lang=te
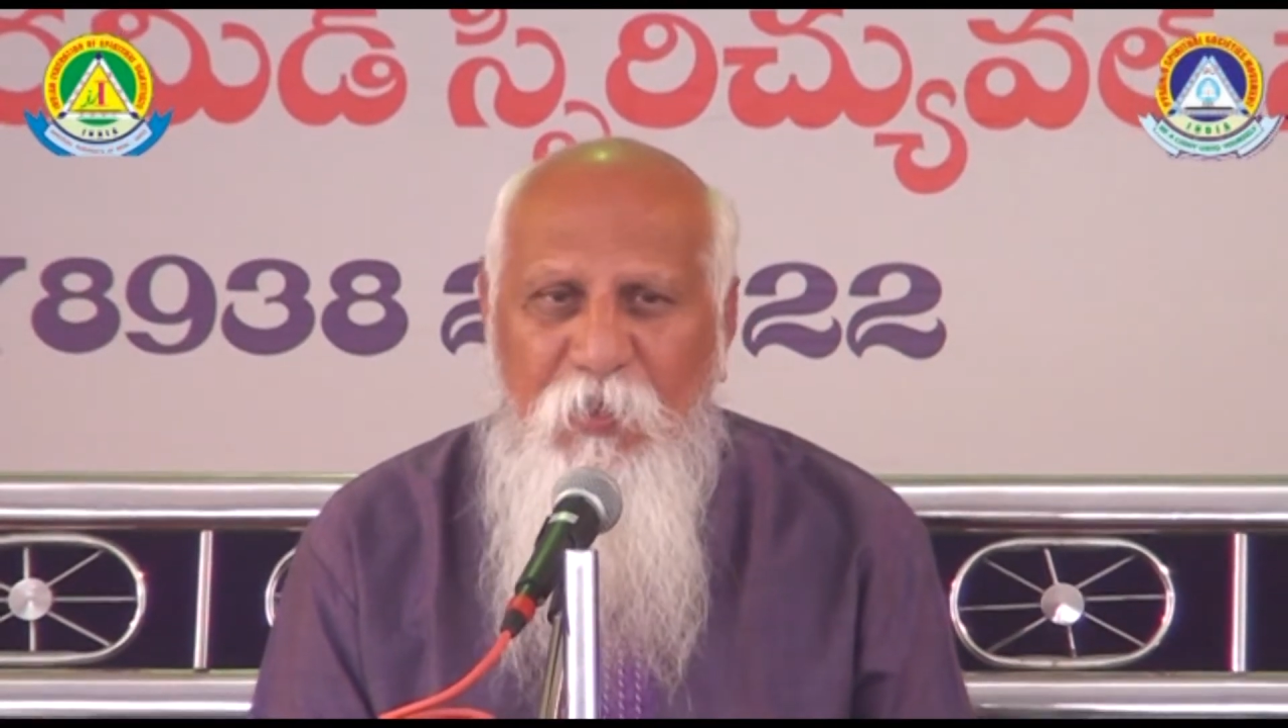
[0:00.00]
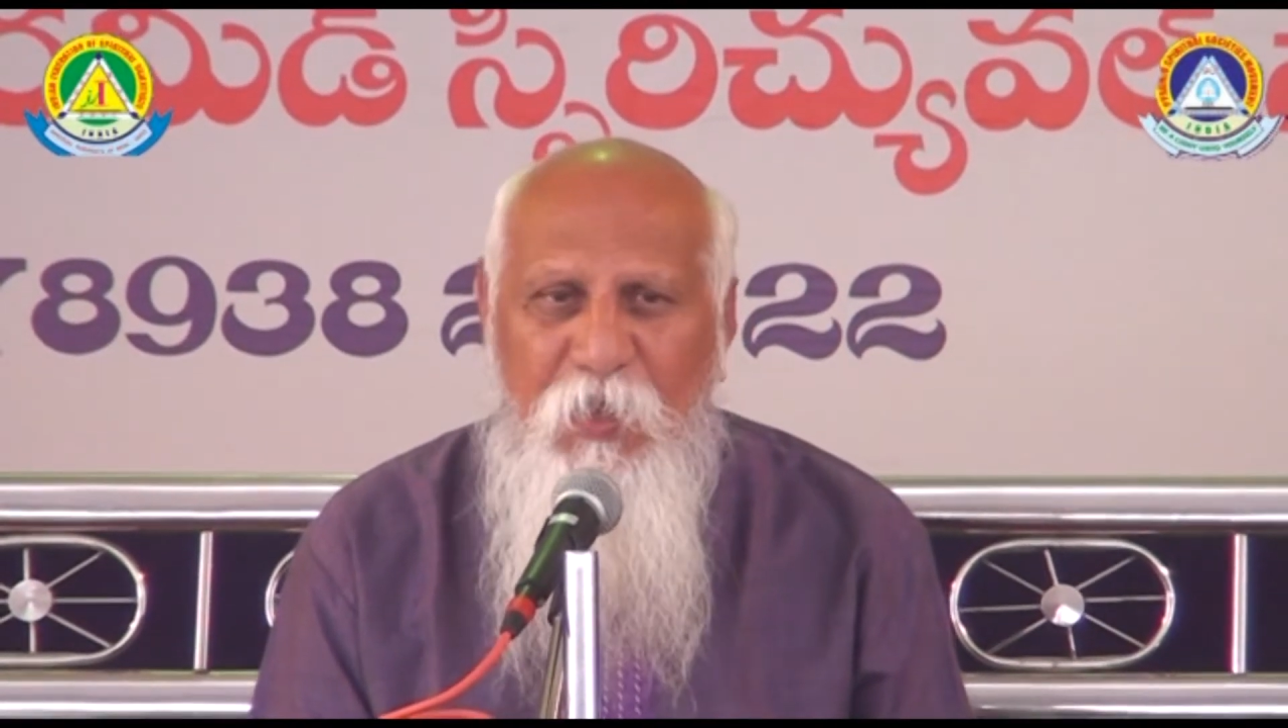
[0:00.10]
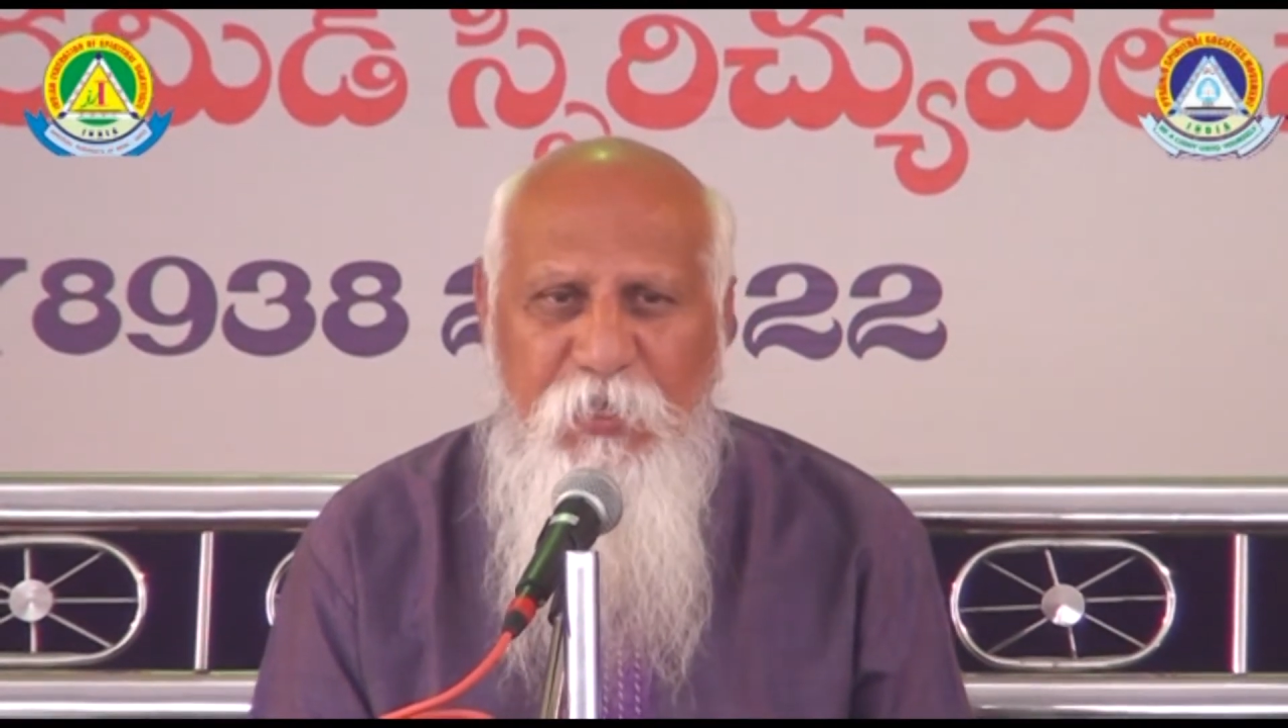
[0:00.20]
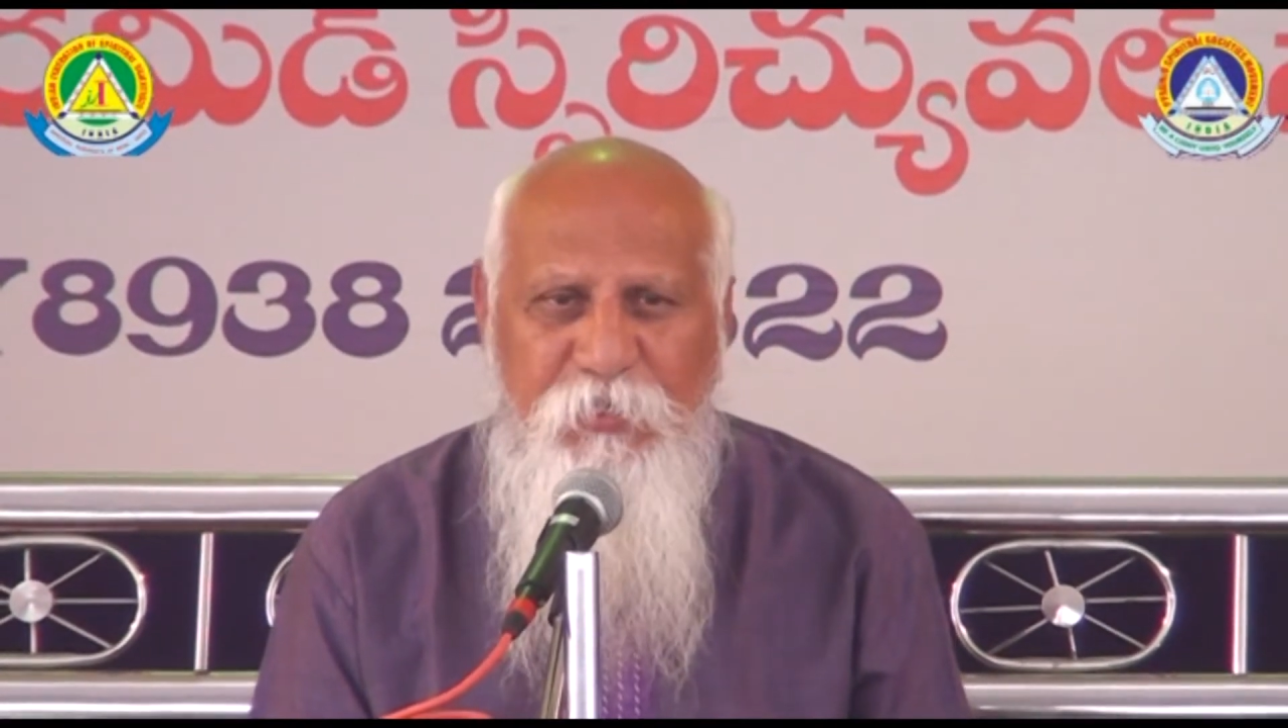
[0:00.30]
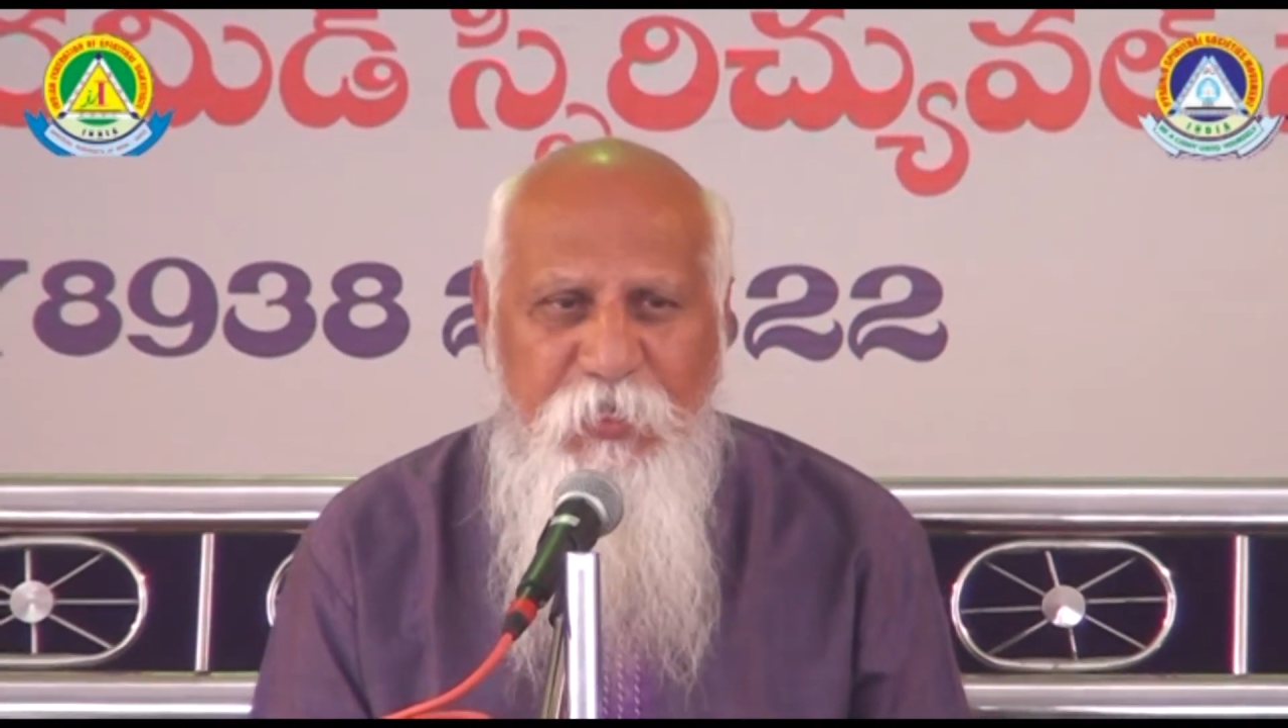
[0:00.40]

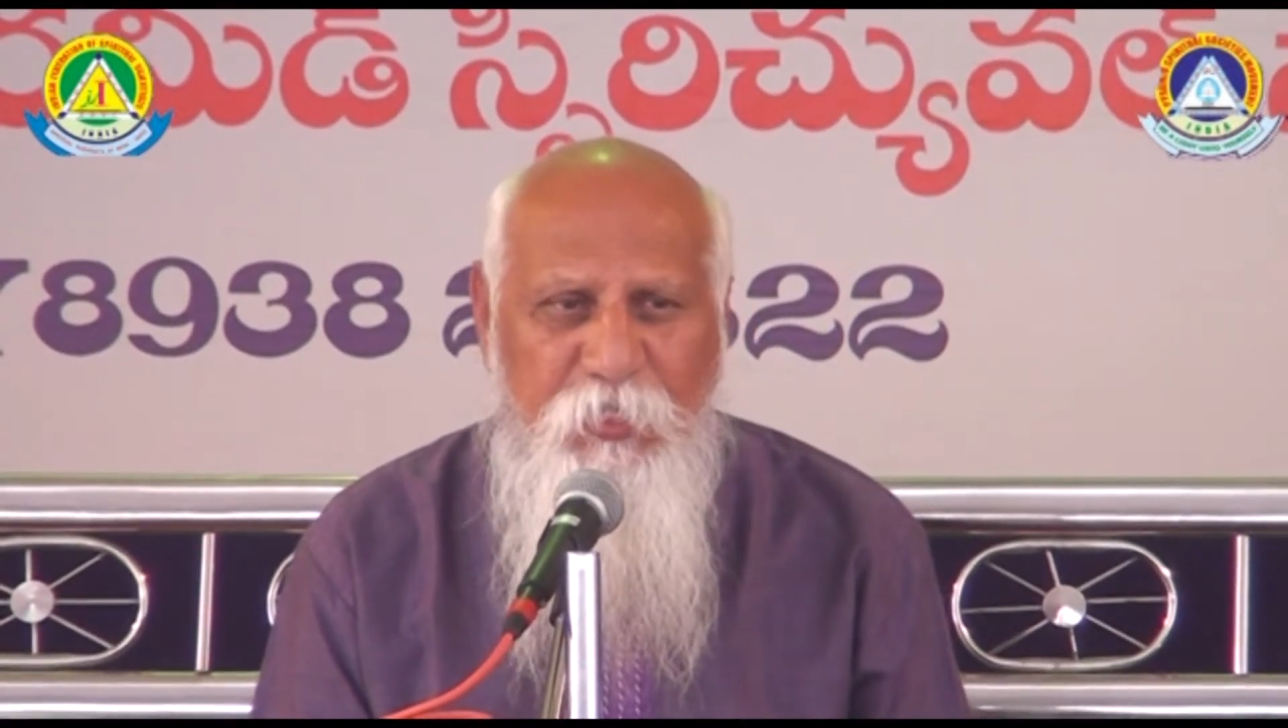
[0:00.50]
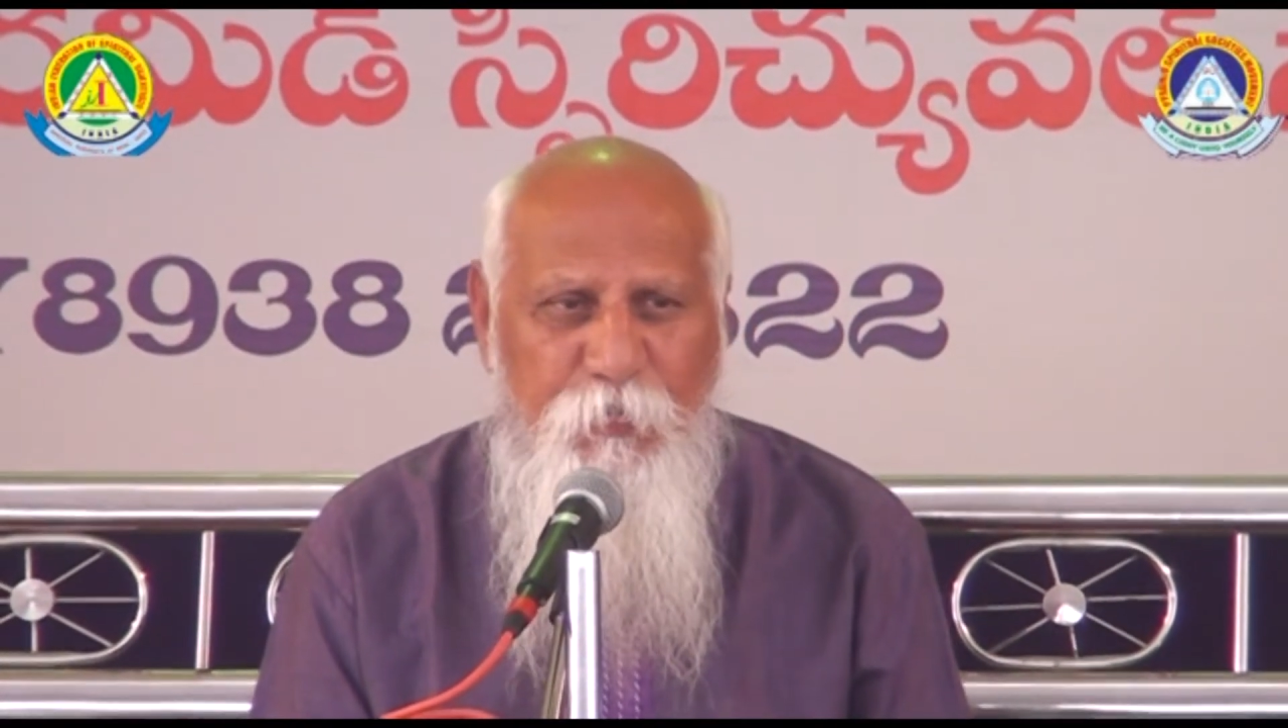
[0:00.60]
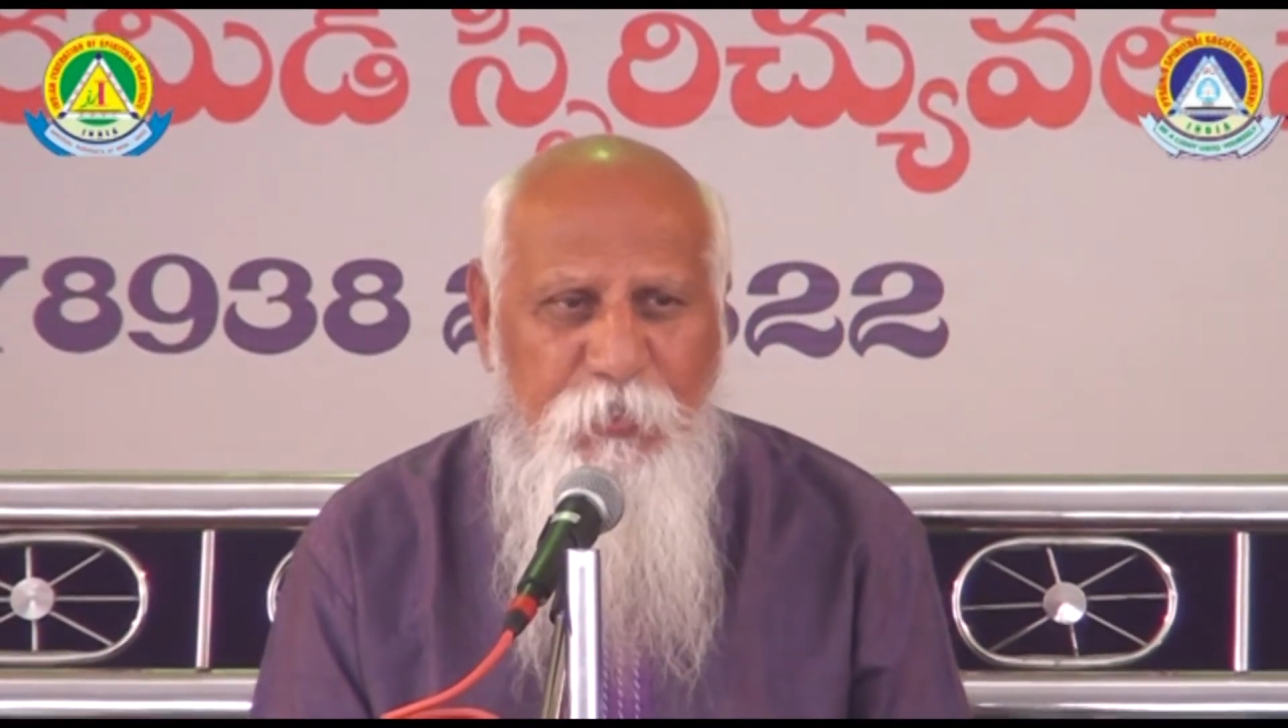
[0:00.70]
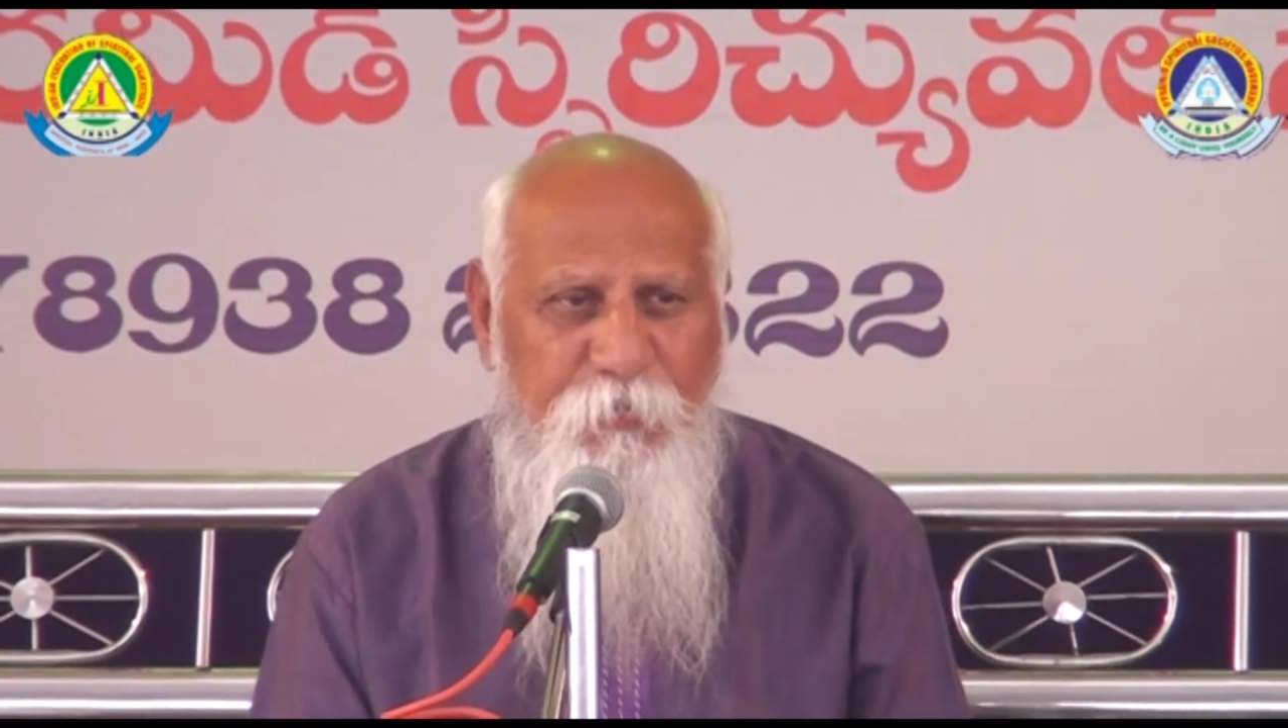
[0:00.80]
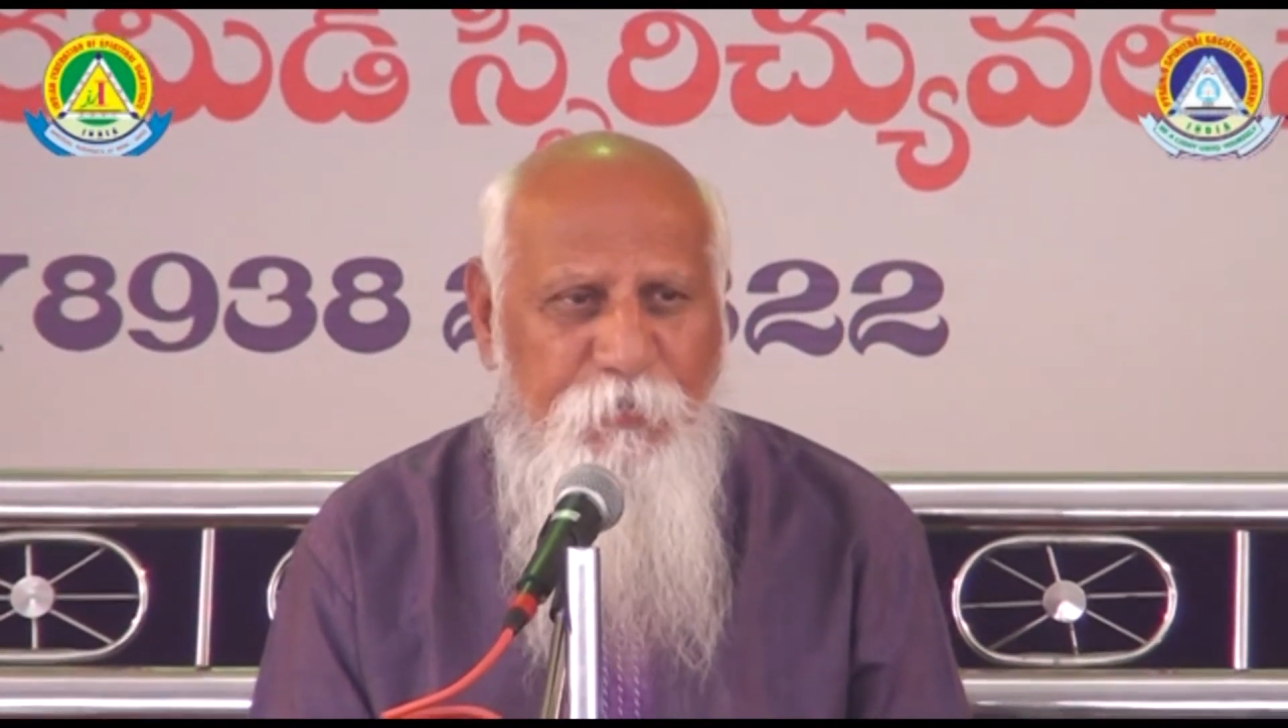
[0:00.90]

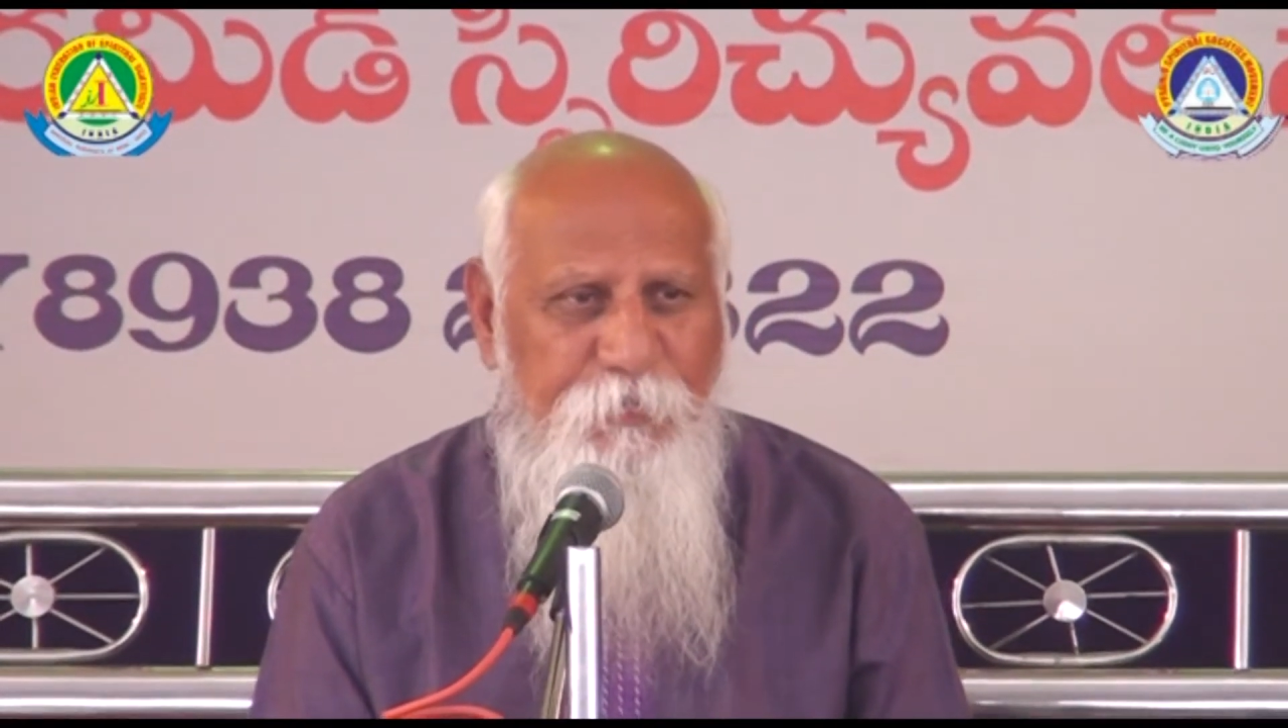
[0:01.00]
హాస్యాస్పదం